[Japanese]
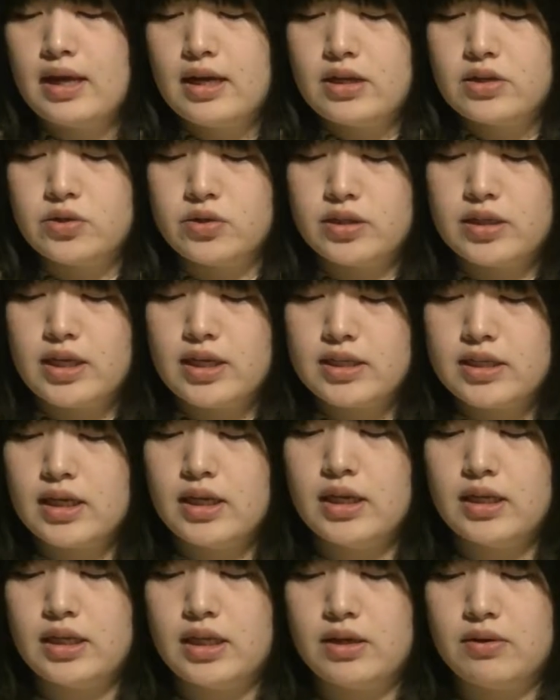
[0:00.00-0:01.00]
そして
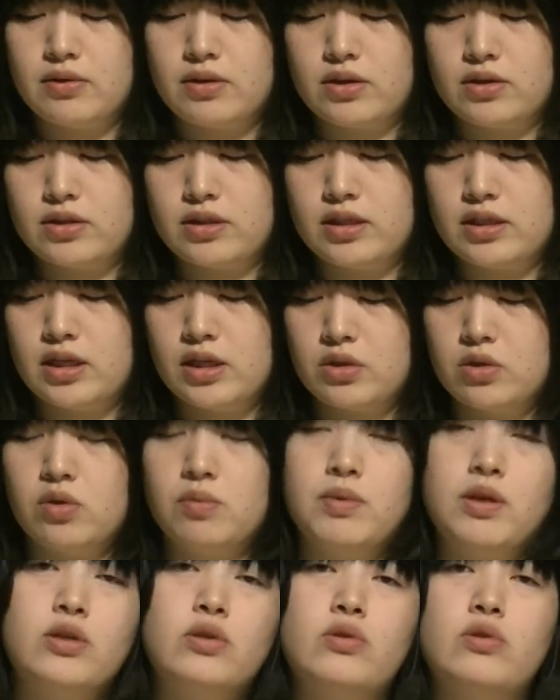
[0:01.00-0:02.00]
さらに私佐藤
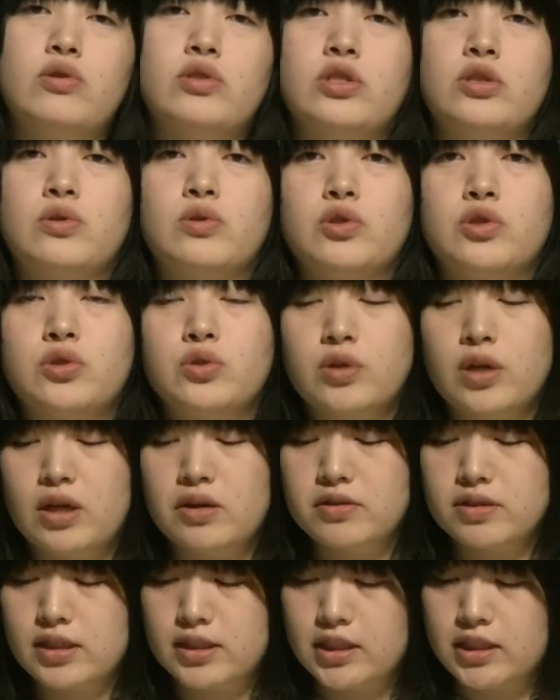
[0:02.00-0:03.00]
未来の自己紹
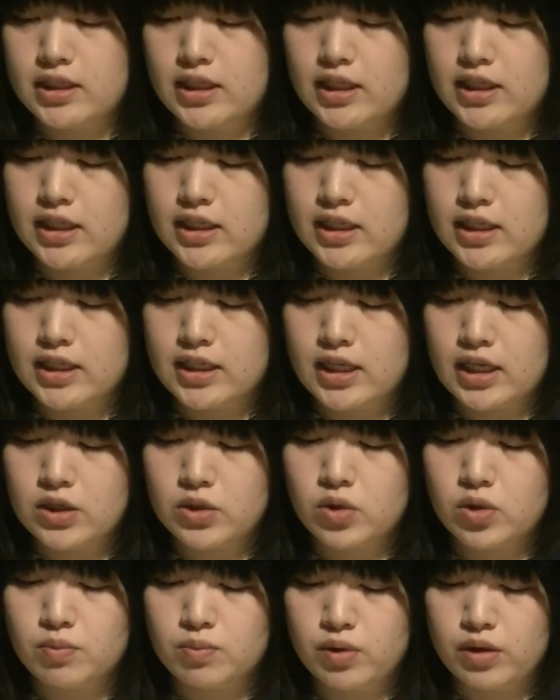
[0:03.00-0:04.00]
介をさせていただきたい
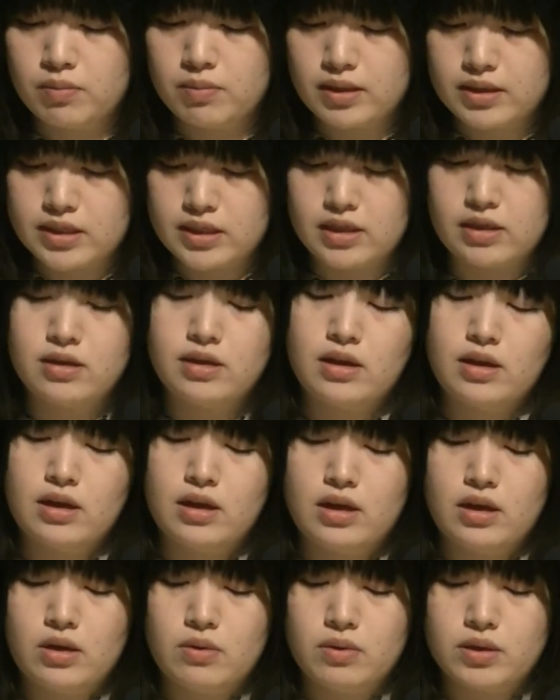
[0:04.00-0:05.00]
と思います。
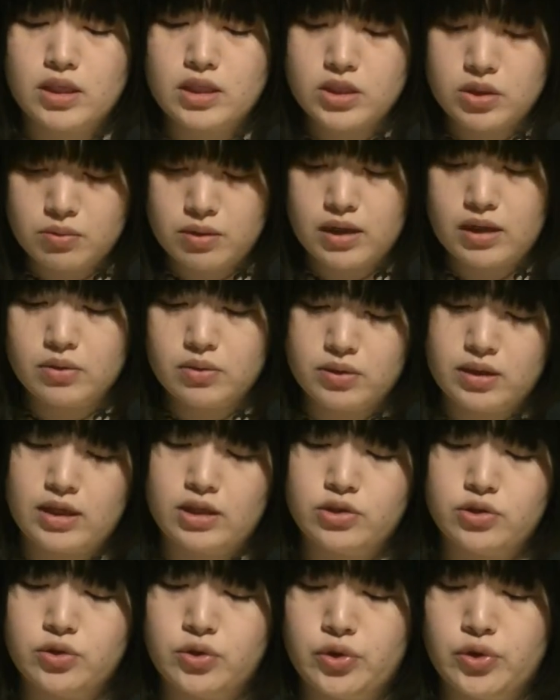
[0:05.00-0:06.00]
私は普
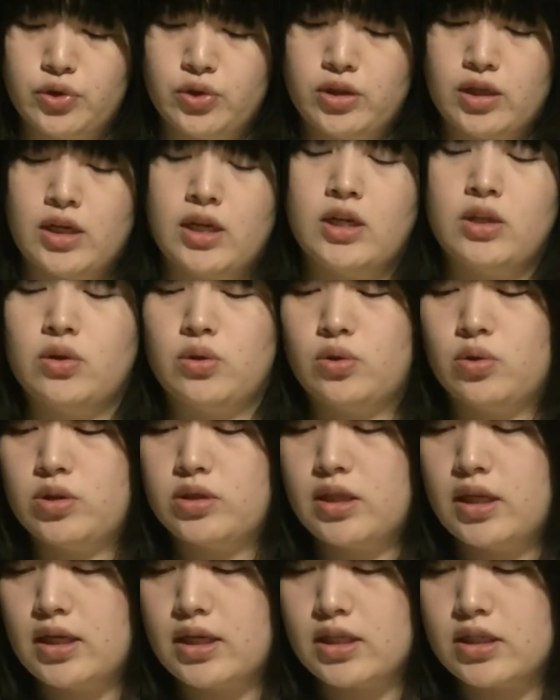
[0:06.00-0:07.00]
段女優タレントと
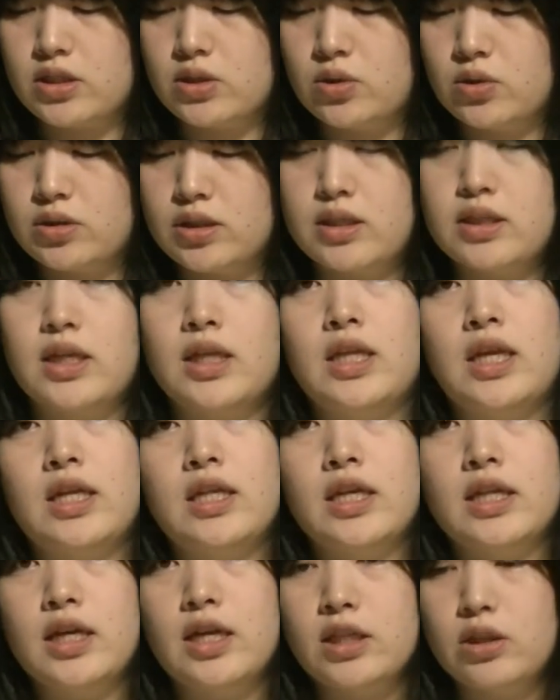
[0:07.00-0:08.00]
して活動させてい
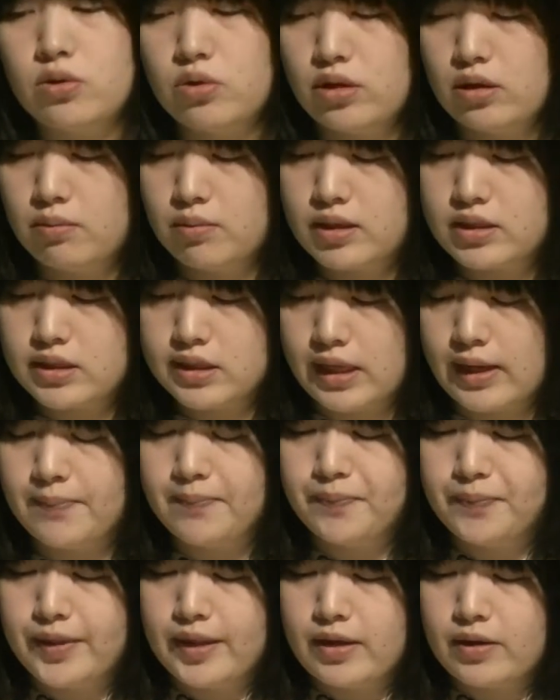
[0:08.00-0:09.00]
ただいておりまして、
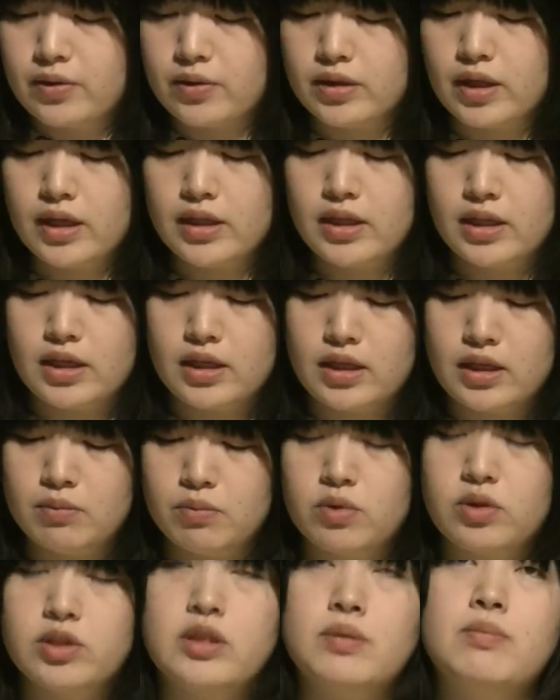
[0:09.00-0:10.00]
具体的に
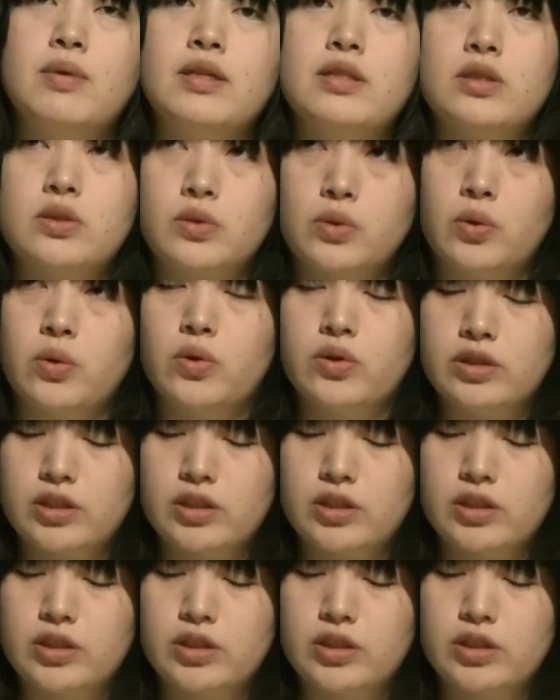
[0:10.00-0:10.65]
申しますと